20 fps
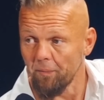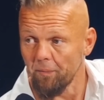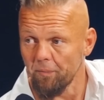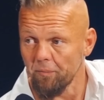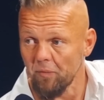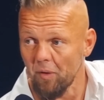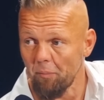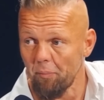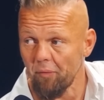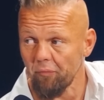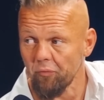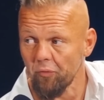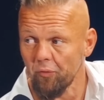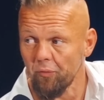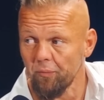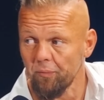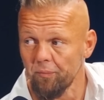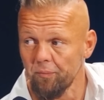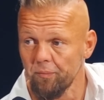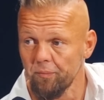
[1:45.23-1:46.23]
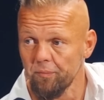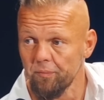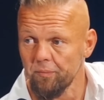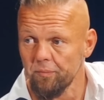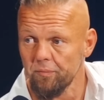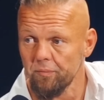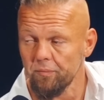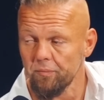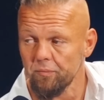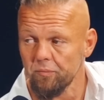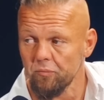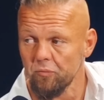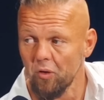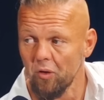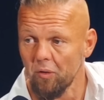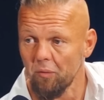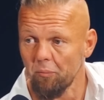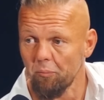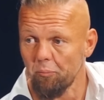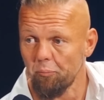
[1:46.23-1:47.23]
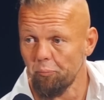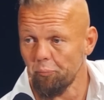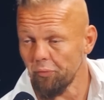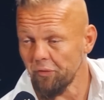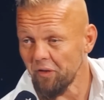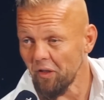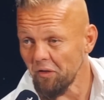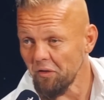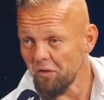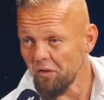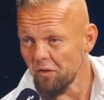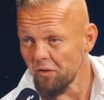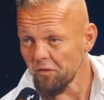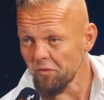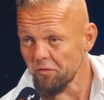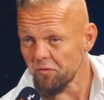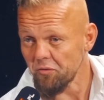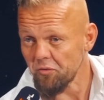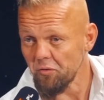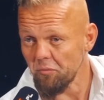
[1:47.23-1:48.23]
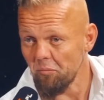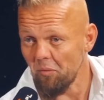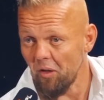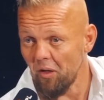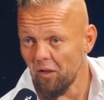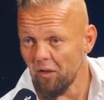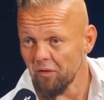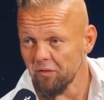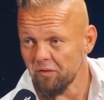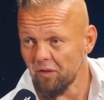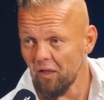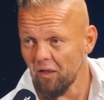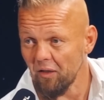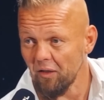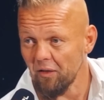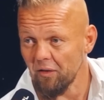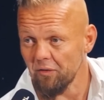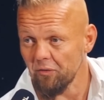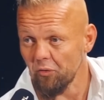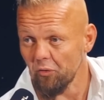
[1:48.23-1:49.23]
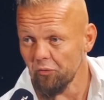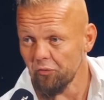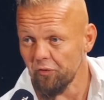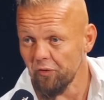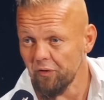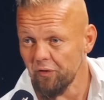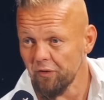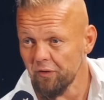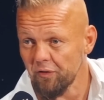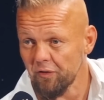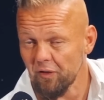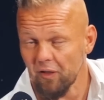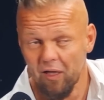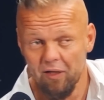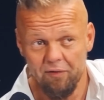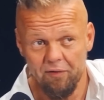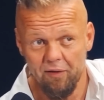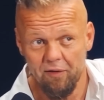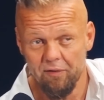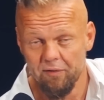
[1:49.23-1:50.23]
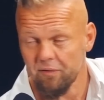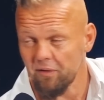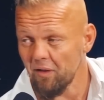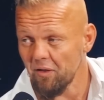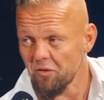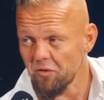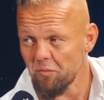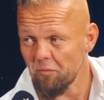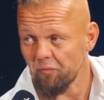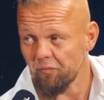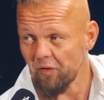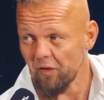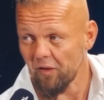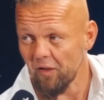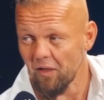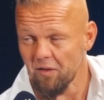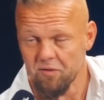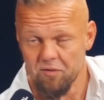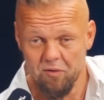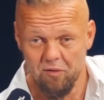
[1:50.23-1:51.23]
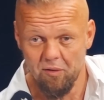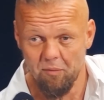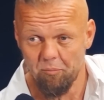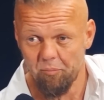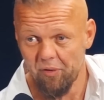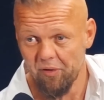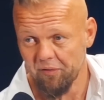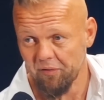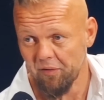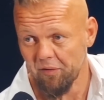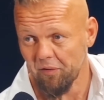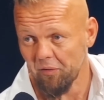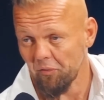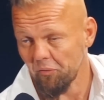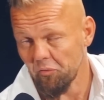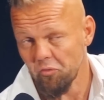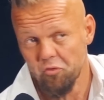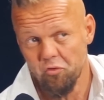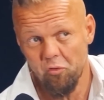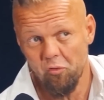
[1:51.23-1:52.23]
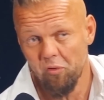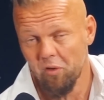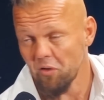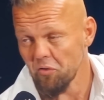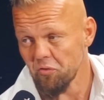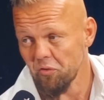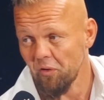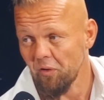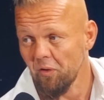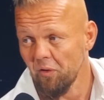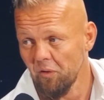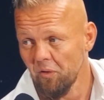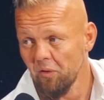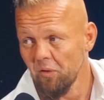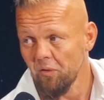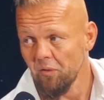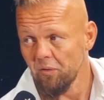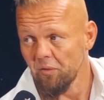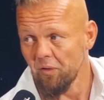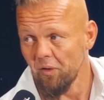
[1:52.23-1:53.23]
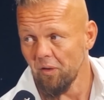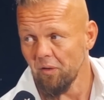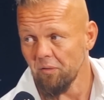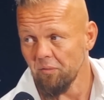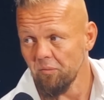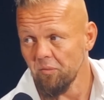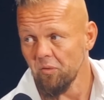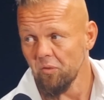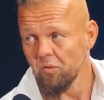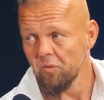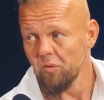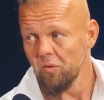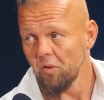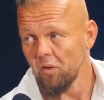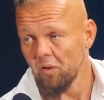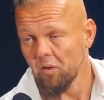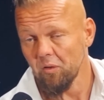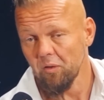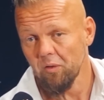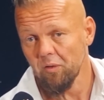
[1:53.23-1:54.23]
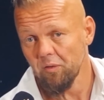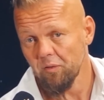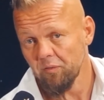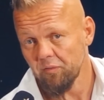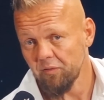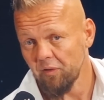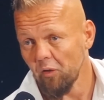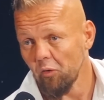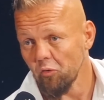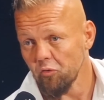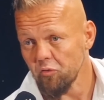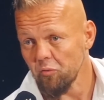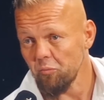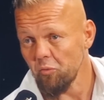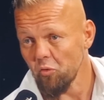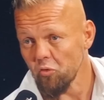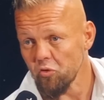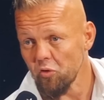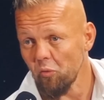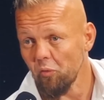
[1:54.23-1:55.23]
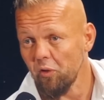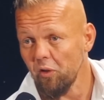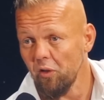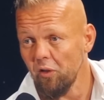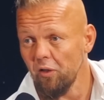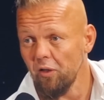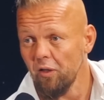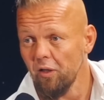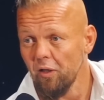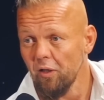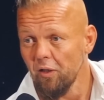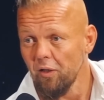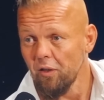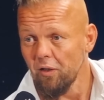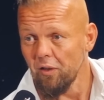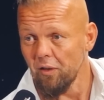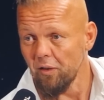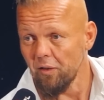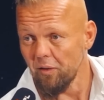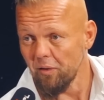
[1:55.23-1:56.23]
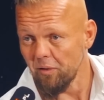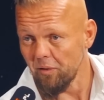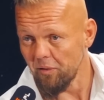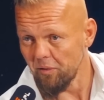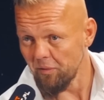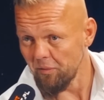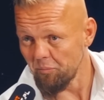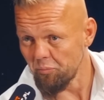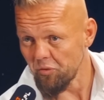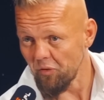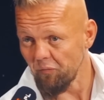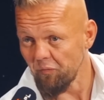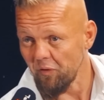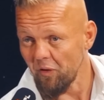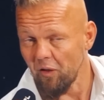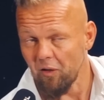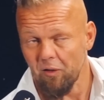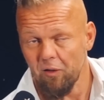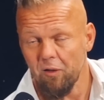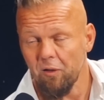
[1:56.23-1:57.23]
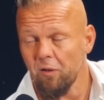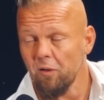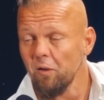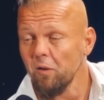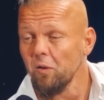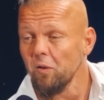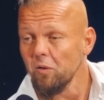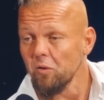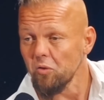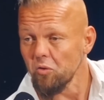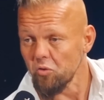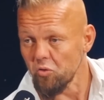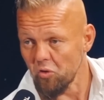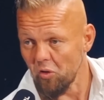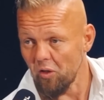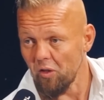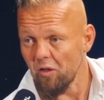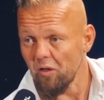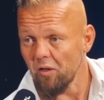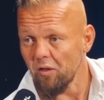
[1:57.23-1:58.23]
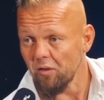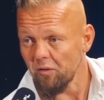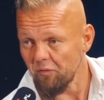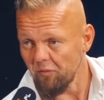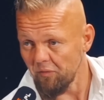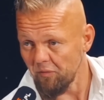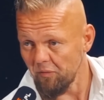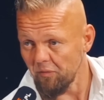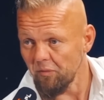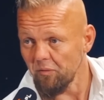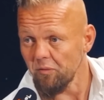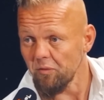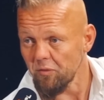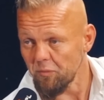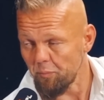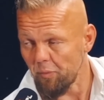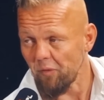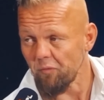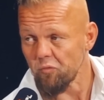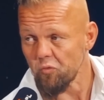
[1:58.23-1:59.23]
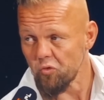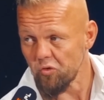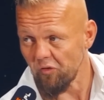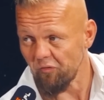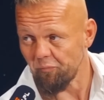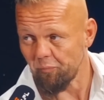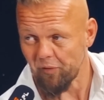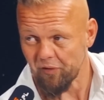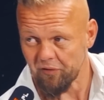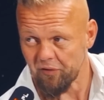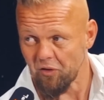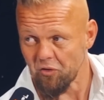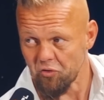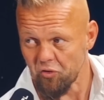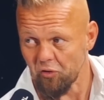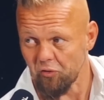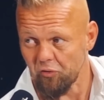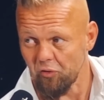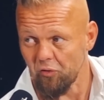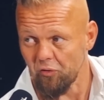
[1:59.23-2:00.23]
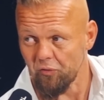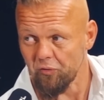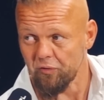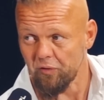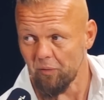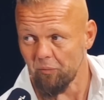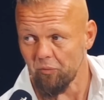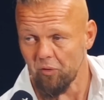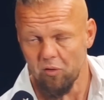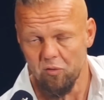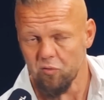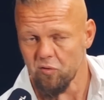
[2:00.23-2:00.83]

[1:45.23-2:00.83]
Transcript: na pewno. Tak. Pytanie jest, czy ma talent do tych klatek, nie? Żeby w tej klatce tam parte tego to się okaże, nie? Ale z tego, co mi orzełki yy, przewinęli, że e, sprawdził się w parterze to i tam, a to